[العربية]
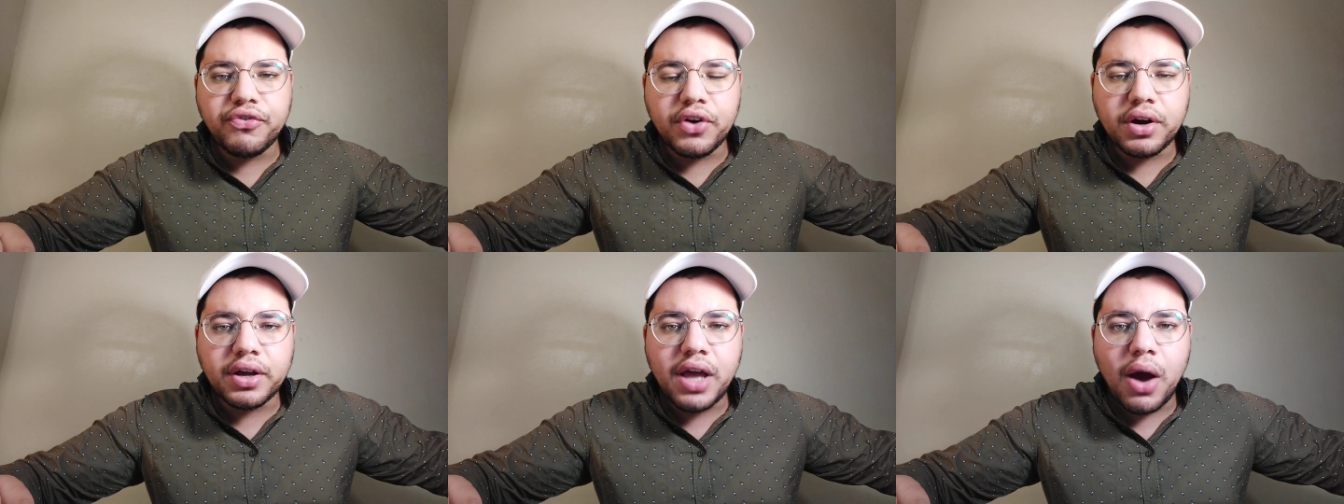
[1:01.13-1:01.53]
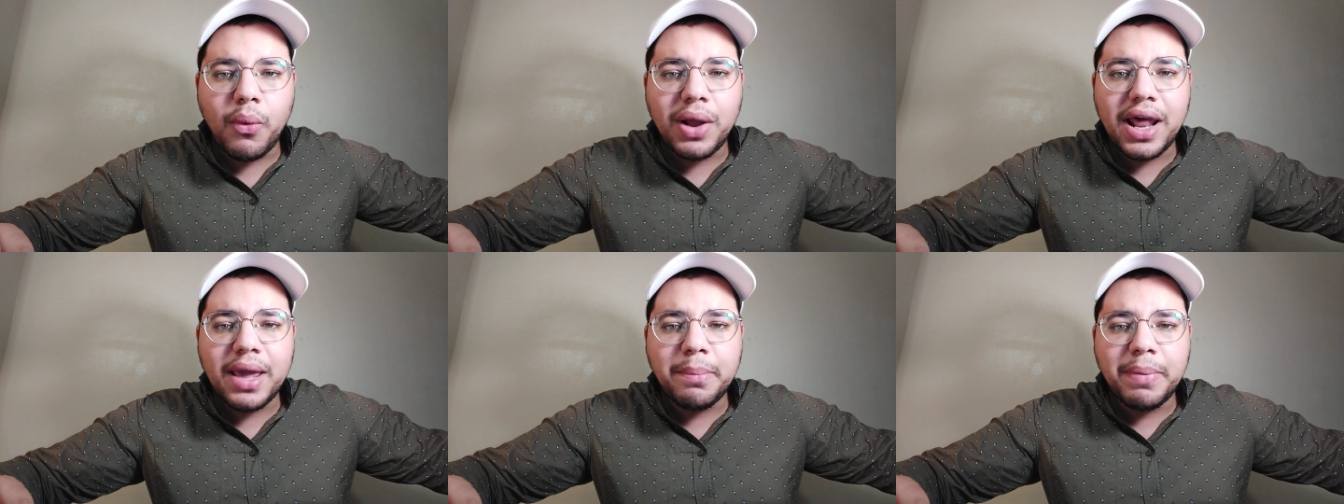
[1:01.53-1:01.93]
أفريقيا
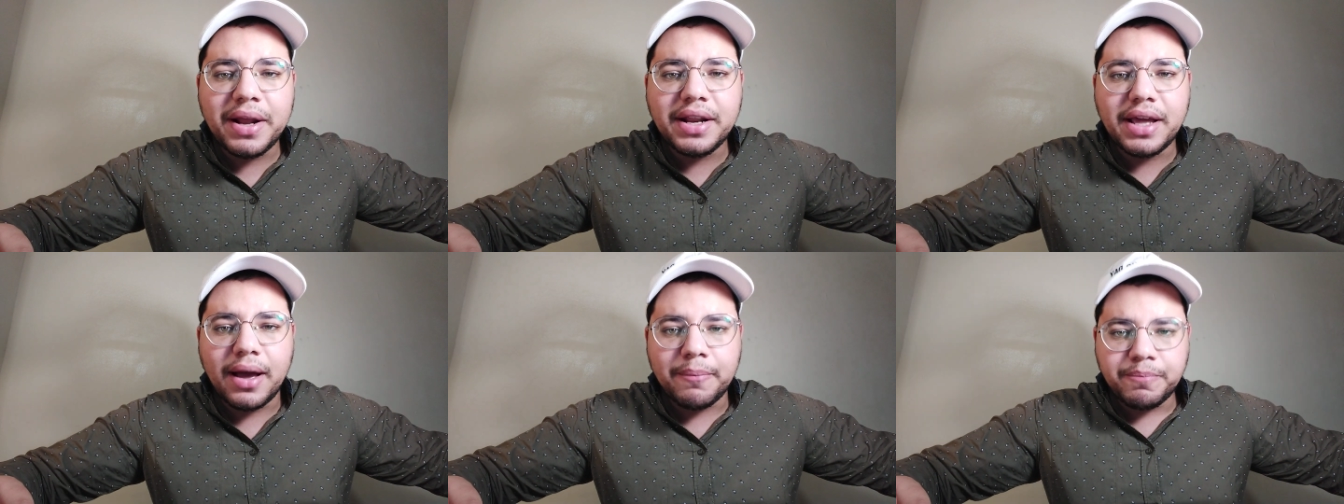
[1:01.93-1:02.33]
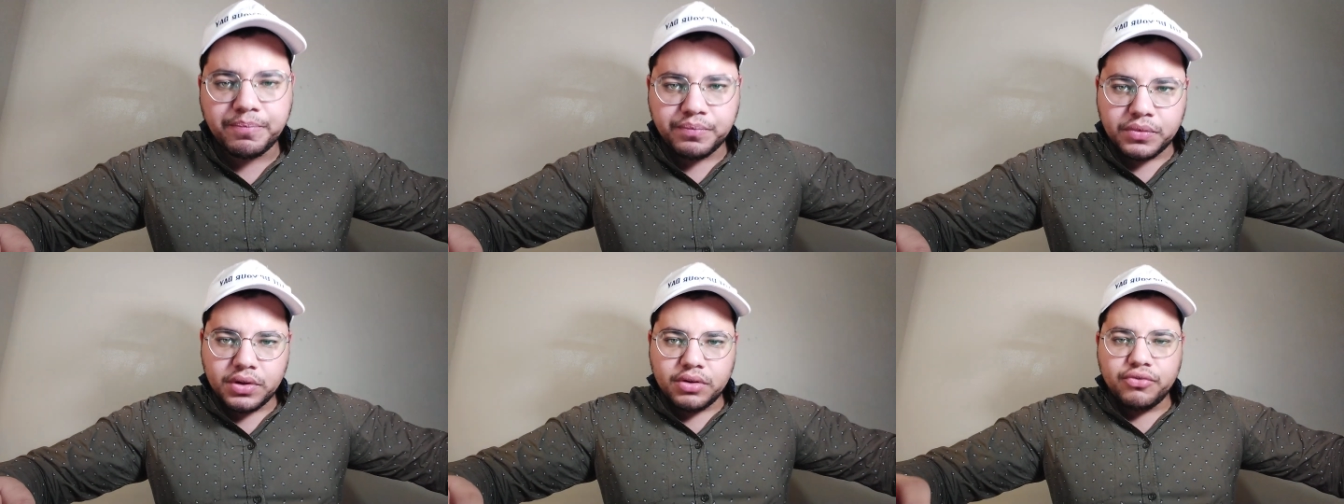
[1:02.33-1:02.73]
وليبيريا
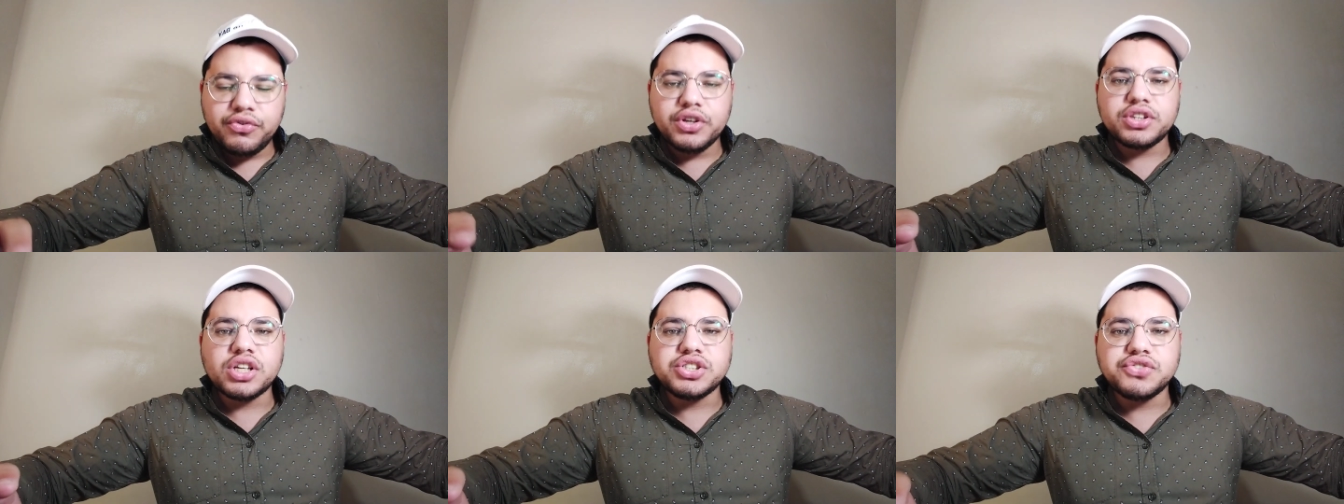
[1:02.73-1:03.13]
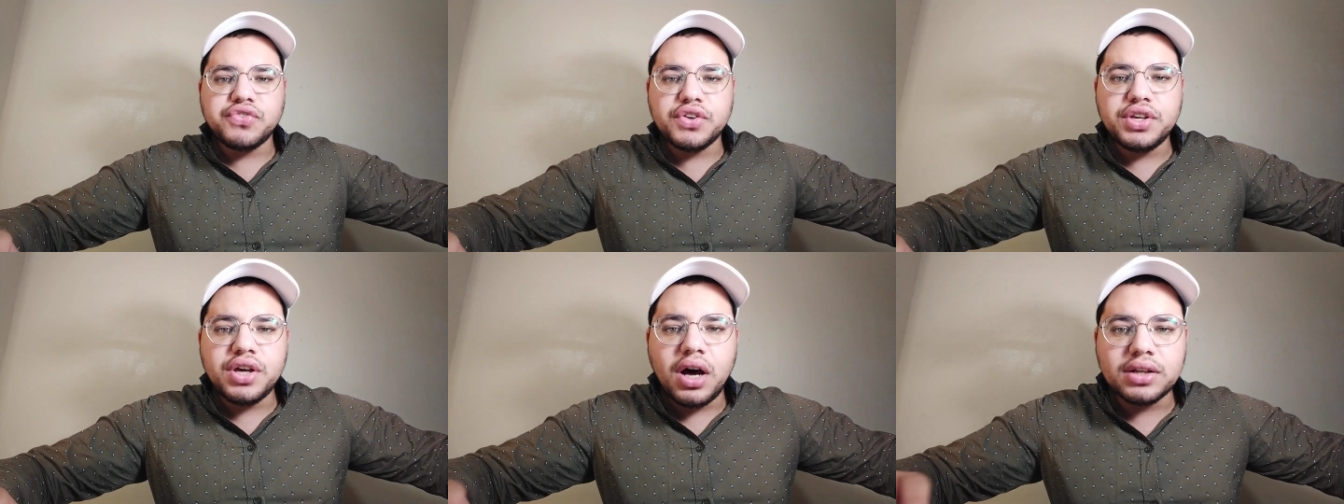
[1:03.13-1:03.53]
في
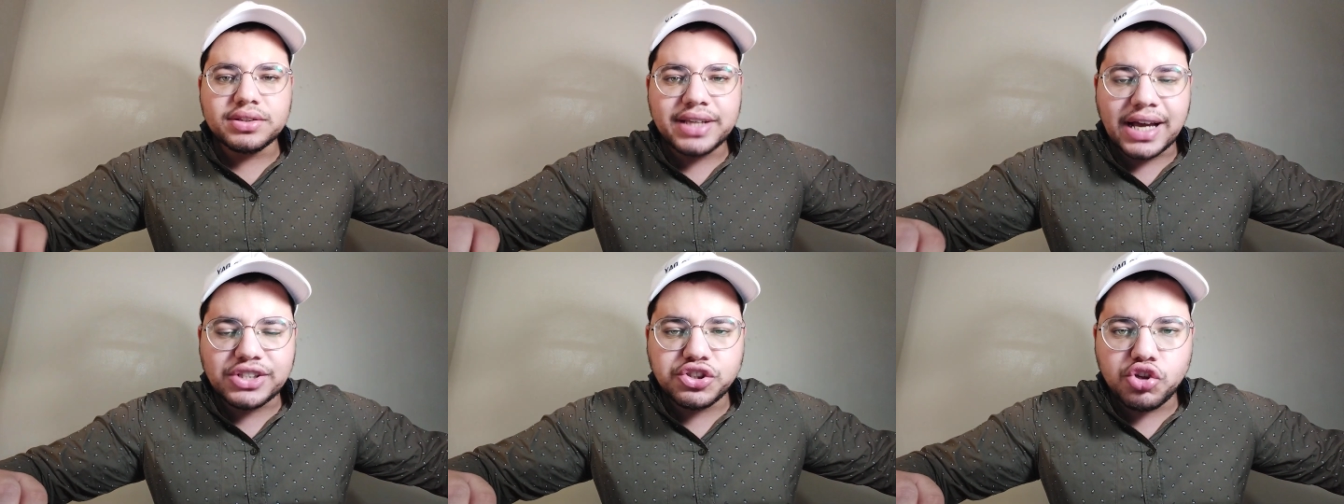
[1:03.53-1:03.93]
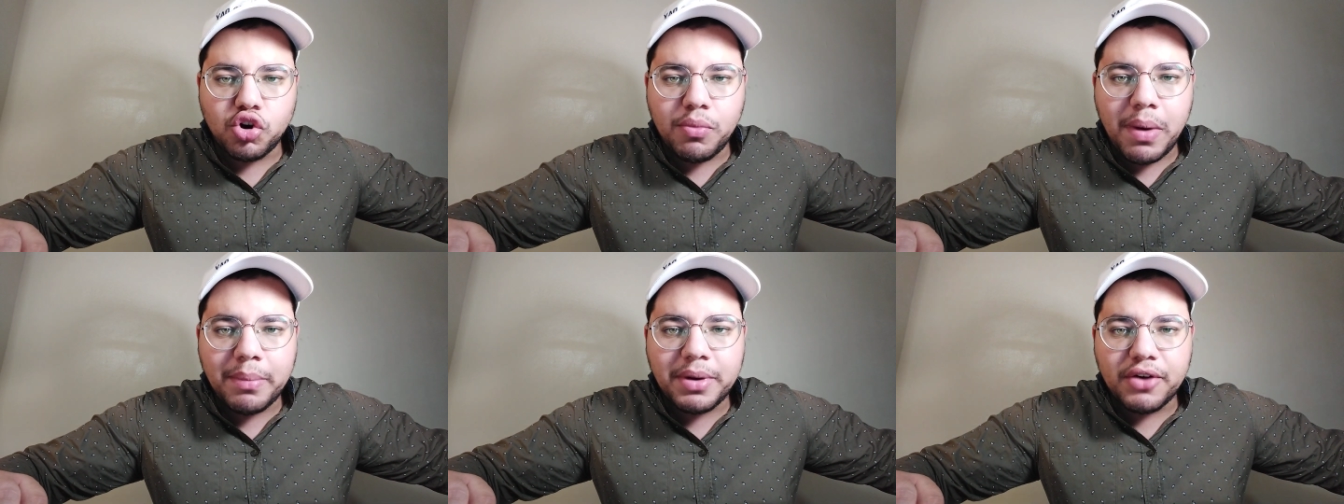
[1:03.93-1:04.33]
تصفيات كأس
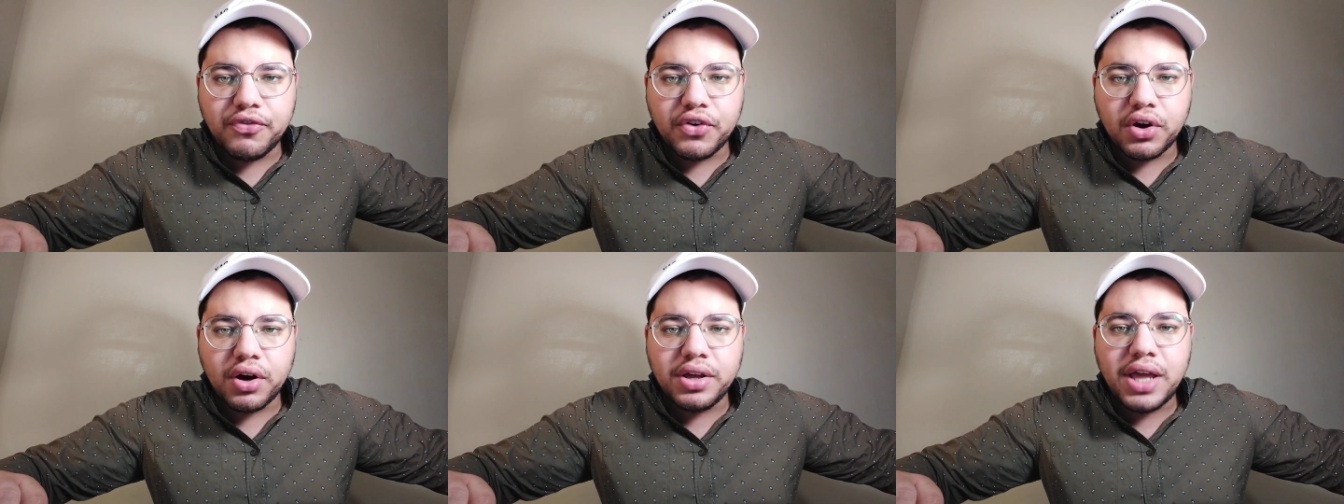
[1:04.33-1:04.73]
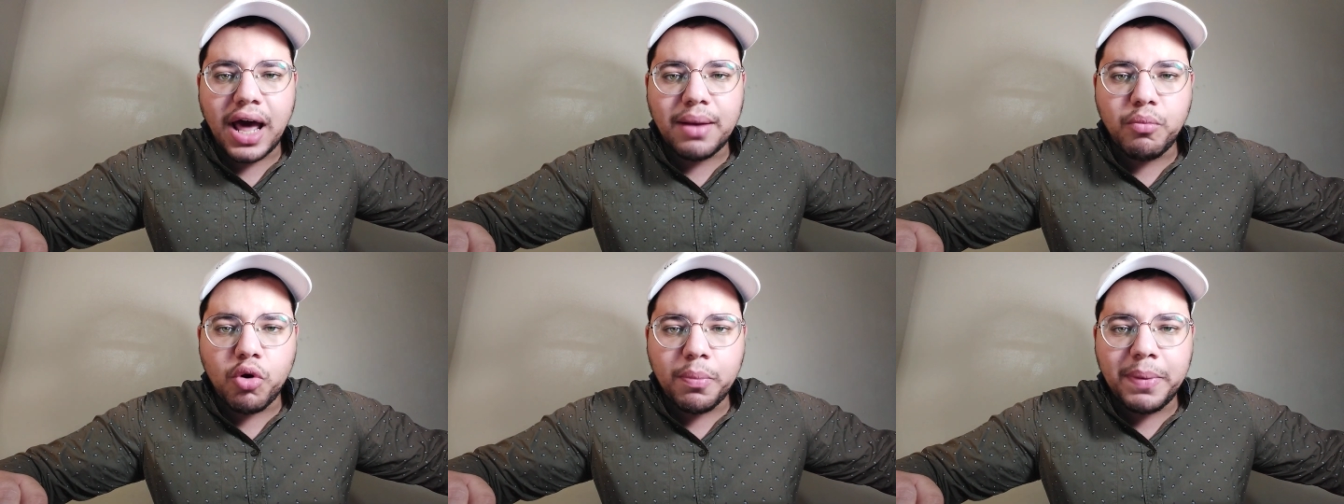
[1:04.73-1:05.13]
الأمم
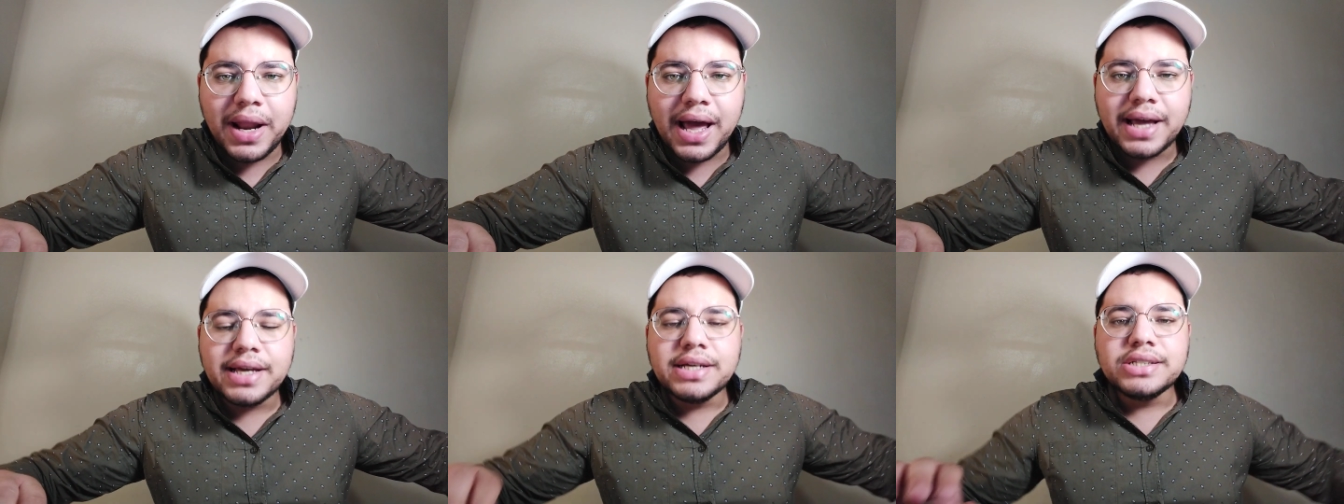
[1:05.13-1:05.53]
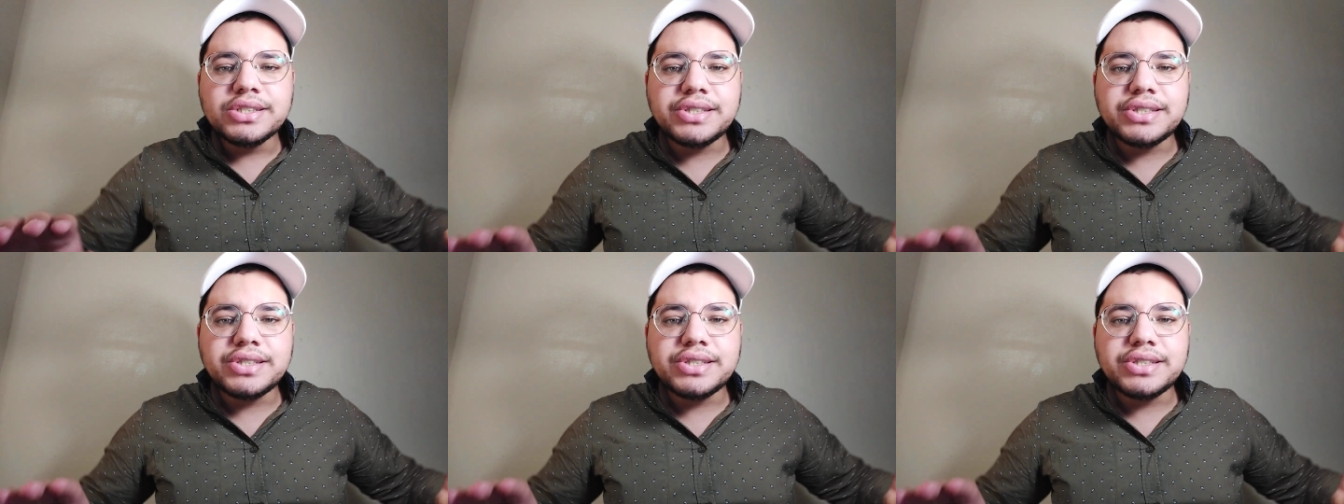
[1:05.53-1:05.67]
الإفريقية المقبلة